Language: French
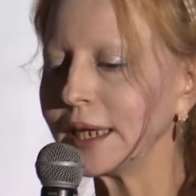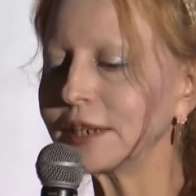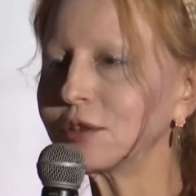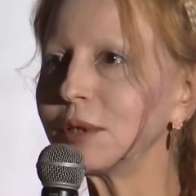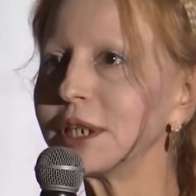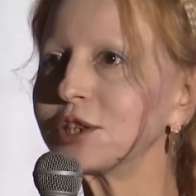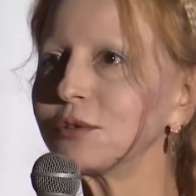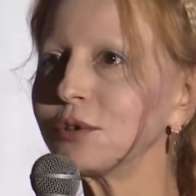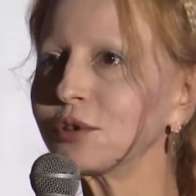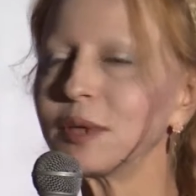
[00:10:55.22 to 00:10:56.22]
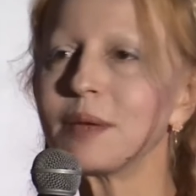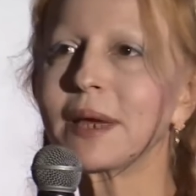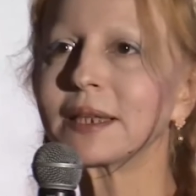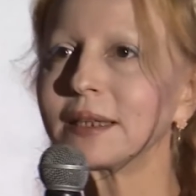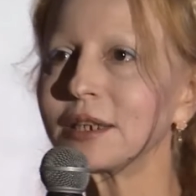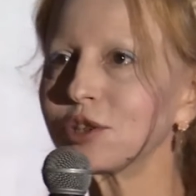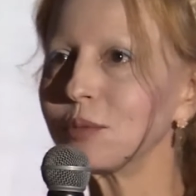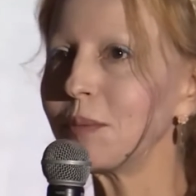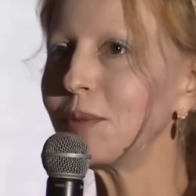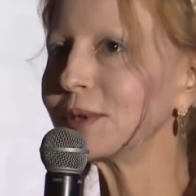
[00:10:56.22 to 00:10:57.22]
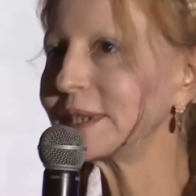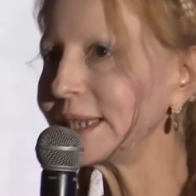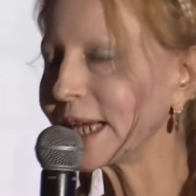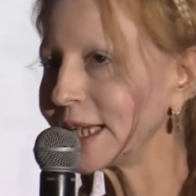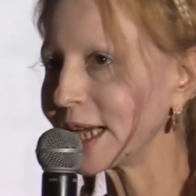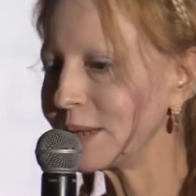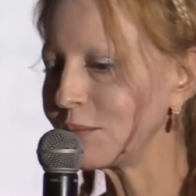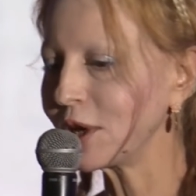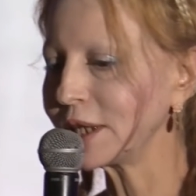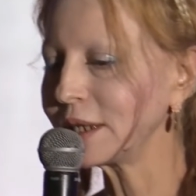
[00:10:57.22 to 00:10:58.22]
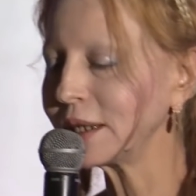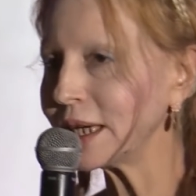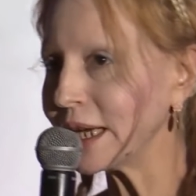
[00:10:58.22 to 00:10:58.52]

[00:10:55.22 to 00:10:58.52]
Et tous les jours, tous les matins, je me blottis derrière les moines